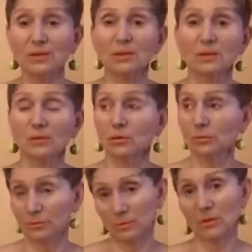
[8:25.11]
Я говорю,
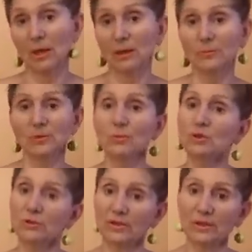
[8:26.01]
да, потому
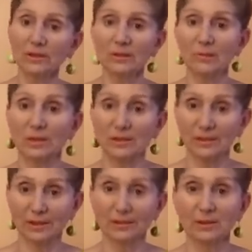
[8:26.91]
что в каких-то
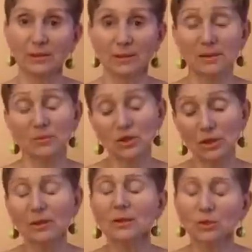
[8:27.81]
магазинах делали
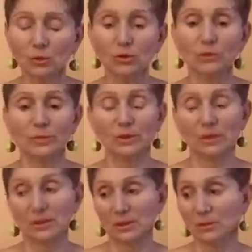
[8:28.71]
замечания, и ты должен
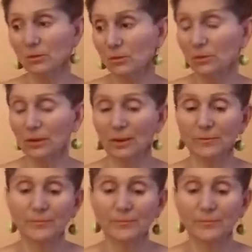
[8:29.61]
прекратить. Ну, окей.